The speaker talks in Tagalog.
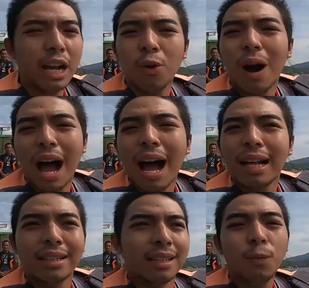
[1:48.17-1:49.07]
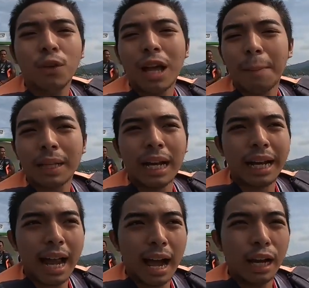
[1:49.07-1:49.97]
kaliwaan Yung view dapat
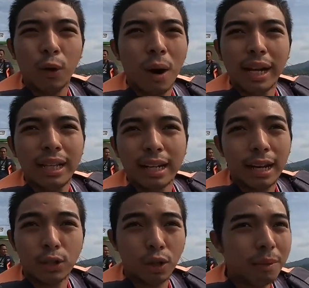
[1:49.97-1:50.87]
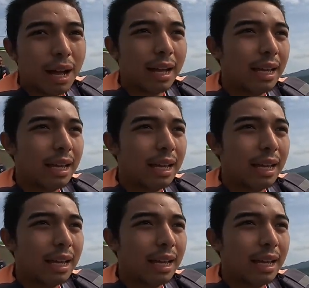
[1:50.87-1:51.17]
ang kinakaliwa, hindi relasyon mga